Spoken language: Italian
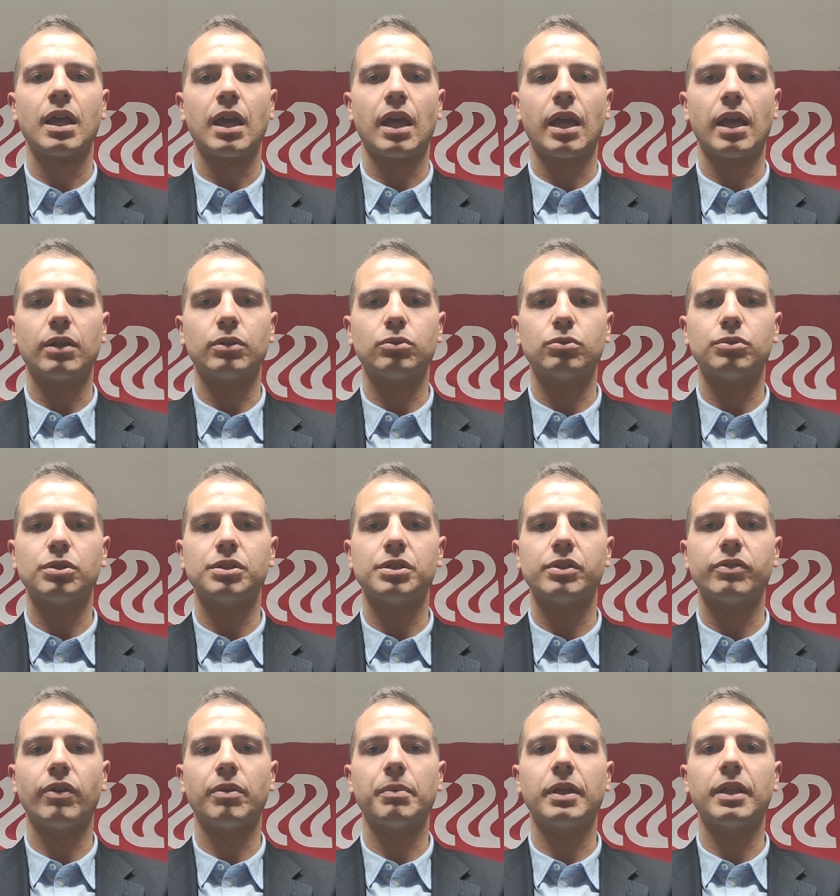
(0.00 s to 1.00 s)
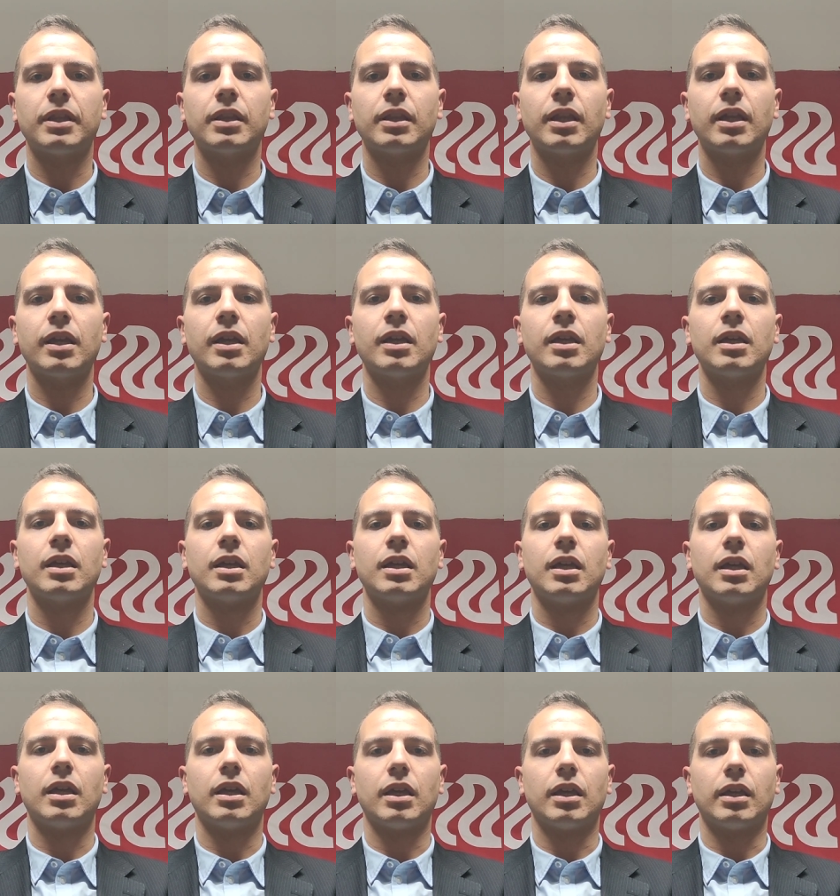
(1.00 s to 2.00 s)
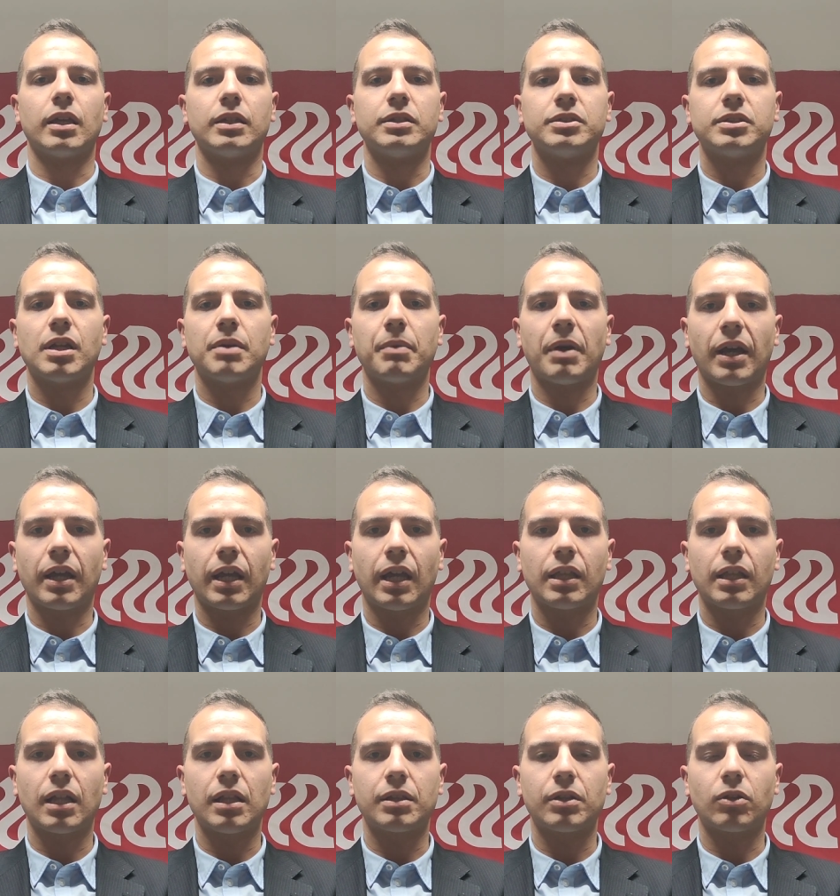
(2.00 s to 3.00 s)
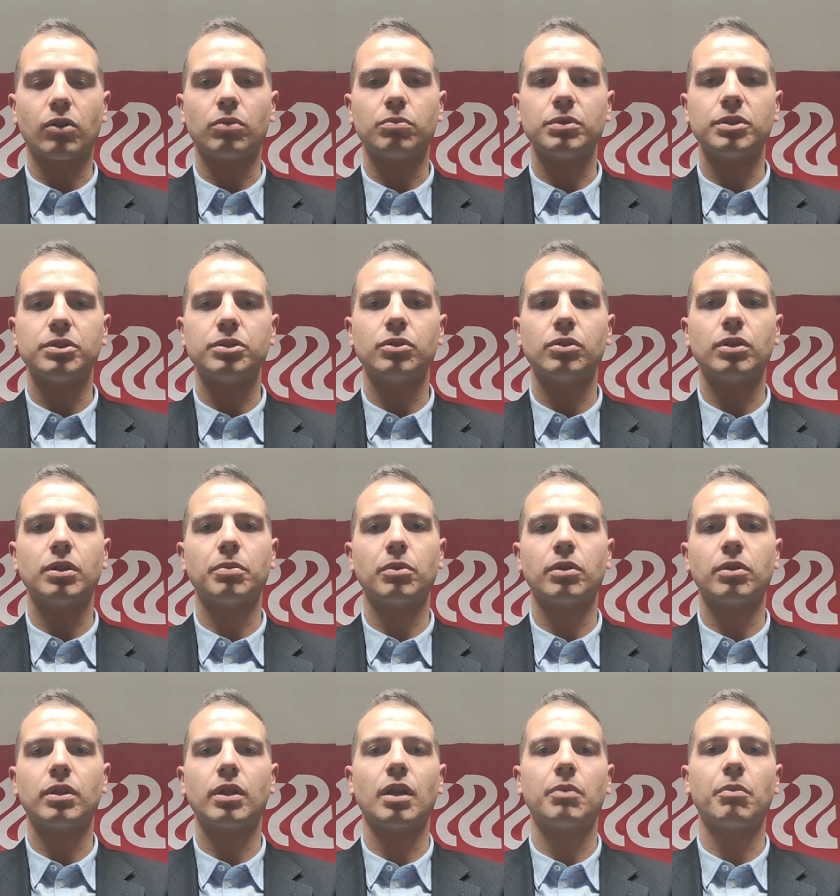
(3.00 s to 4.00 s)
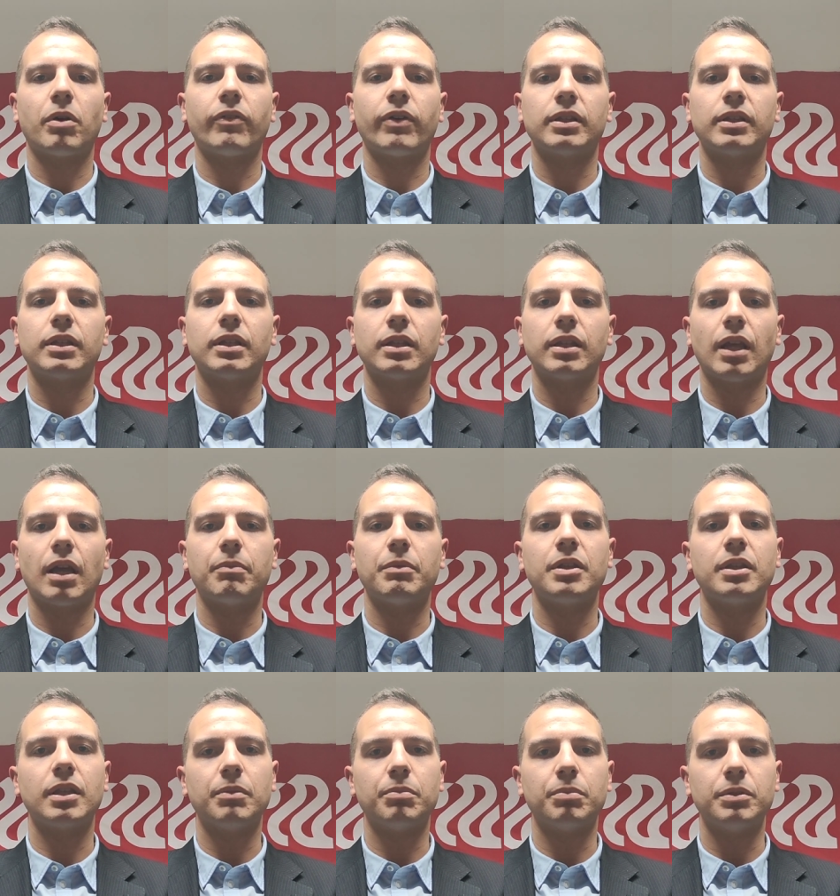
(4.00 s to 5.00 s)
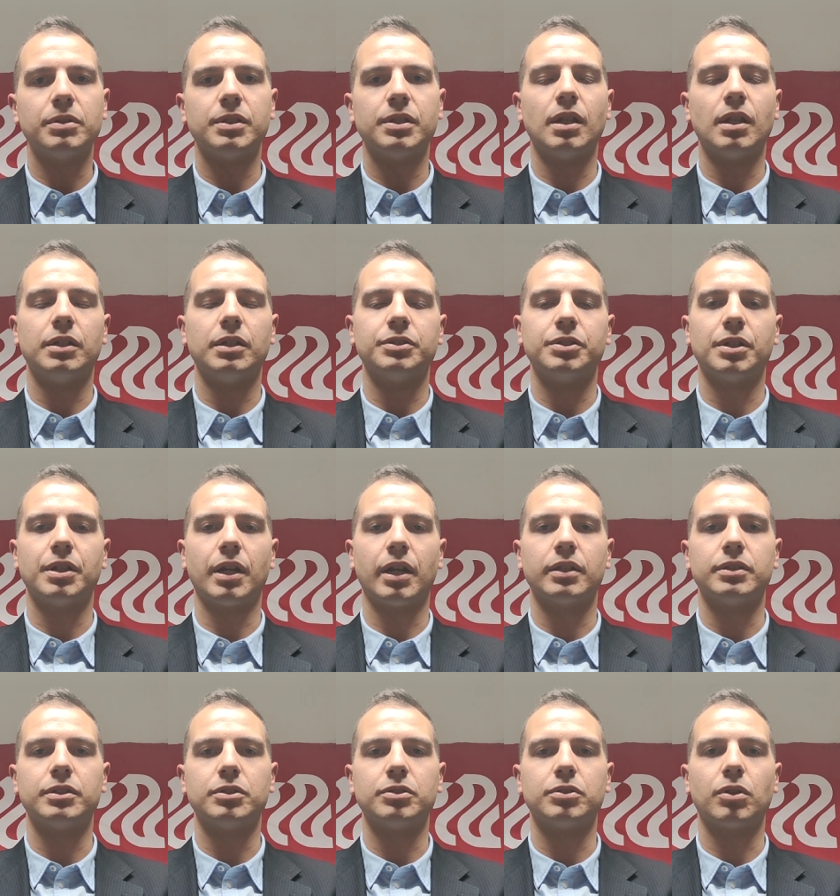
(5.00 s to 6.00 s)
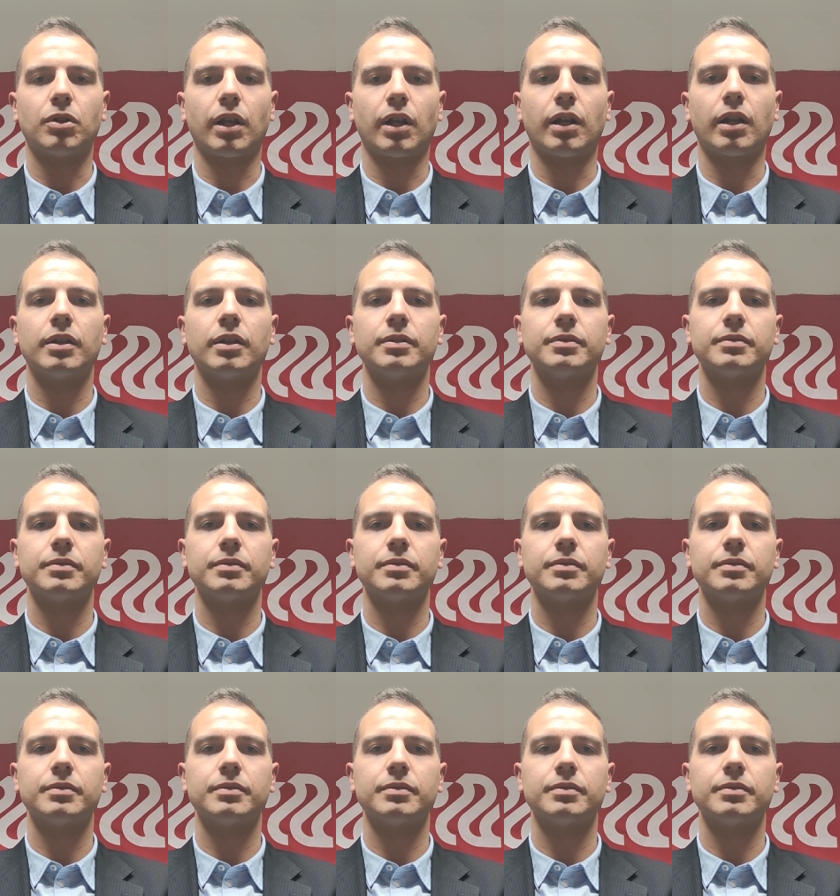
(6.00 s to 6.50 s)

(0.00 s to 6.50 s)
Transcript: e successivamente, eh, insieme anche ad altre commissioni, porteremo avanti i temi tipici dell'ingegnere gestionale.